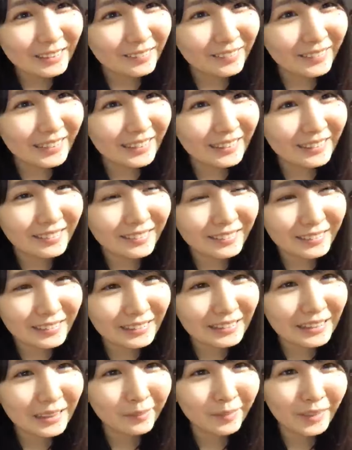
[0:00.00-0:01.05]
コメントを
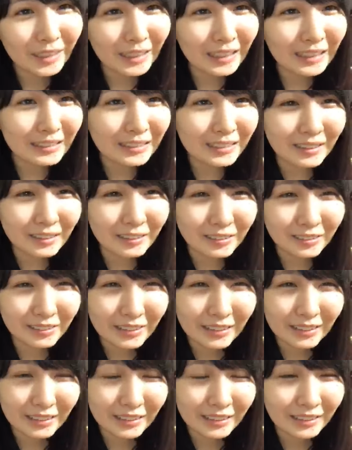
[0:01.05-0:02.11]
しても返ってこ
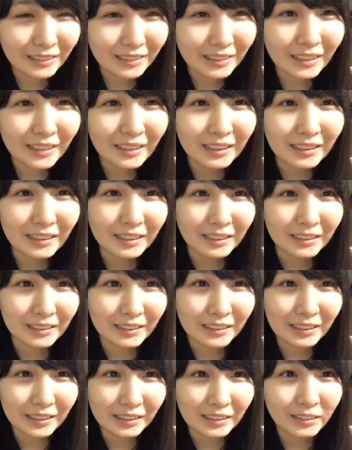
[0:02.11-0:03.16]
なかっったって
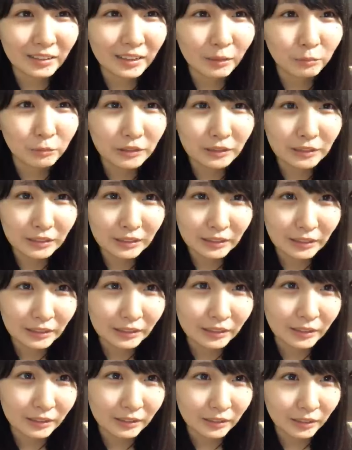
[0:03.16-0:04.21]
方ねいるかもしれない
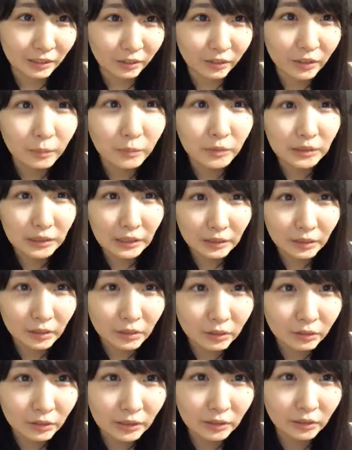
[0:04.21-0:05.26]
んですけどでもちゃんと
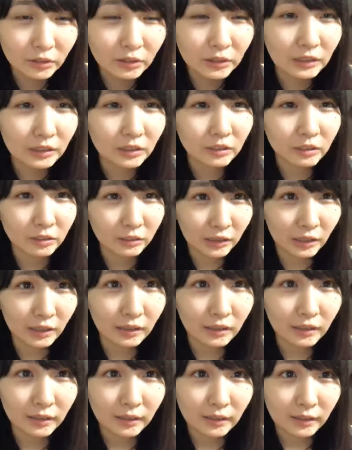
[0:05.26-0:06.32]
は読んでいるので
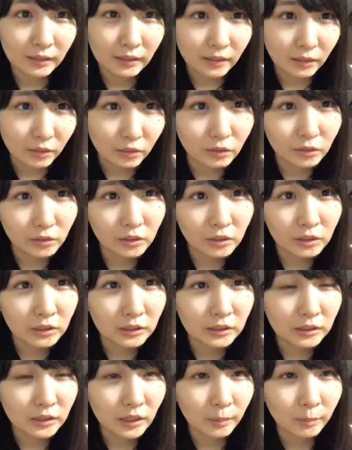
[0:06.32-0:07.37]
そう
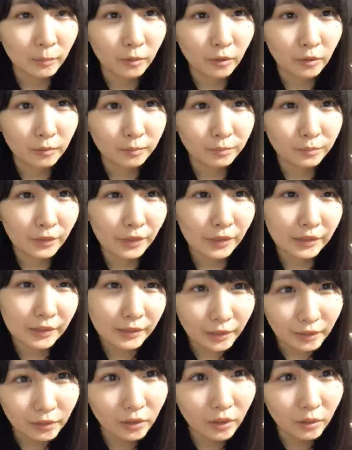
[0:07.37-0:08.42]
Twitter も
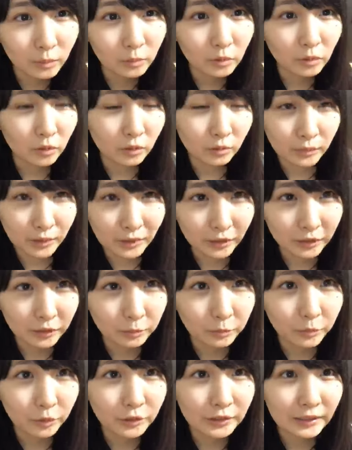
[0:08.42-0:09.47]
Instagram のコメント
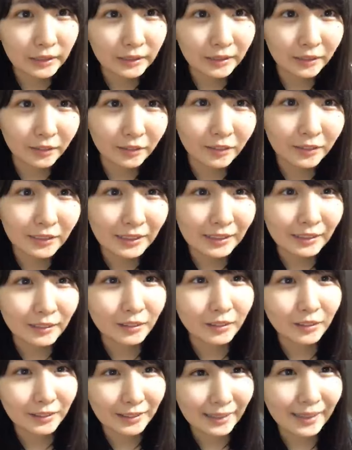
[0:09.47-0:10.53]
もちゃんと読んでい
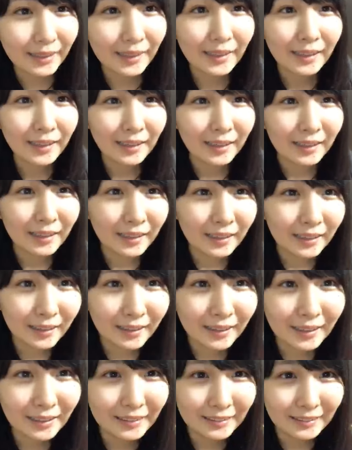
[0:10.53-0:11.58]
るので
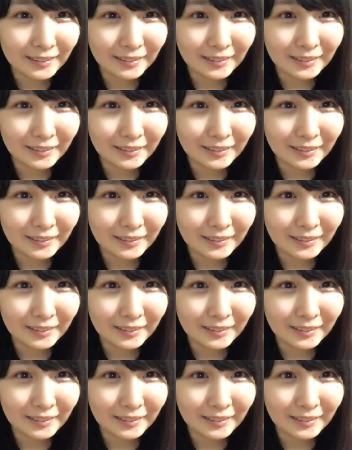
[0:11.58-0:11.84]
はい